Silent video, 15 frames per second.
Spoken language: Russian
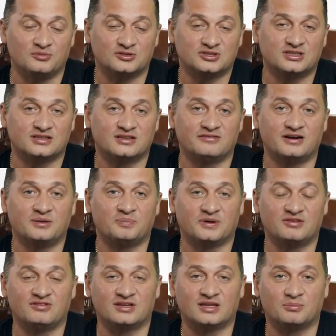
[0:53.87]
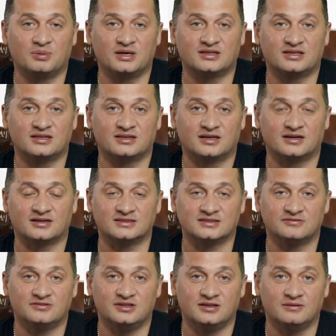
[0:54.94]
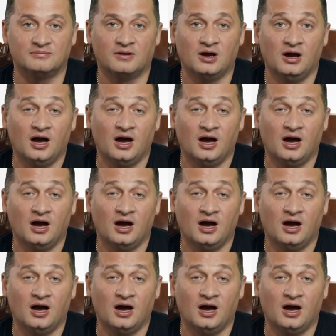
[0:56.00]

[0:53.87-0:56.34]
можете давать по две таблетки три раза в день.